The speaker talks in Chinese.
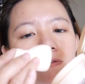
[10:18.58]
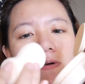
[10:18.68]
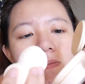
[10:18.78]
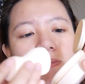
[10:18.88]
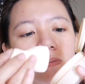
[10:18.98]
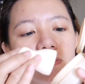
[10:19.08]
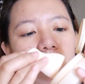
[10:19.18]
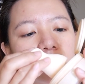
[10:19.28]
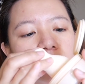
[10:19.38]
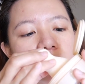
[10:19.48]
粉
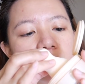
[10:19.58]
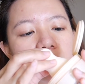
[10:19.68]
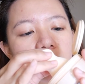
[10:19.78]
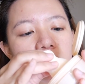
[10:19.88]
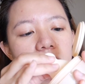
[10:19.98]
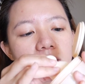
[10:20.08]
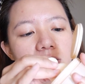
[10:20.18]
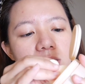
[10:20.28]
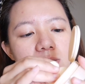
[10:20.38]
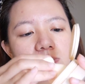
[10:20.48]
粉底了，
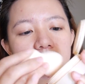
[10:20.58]
这样。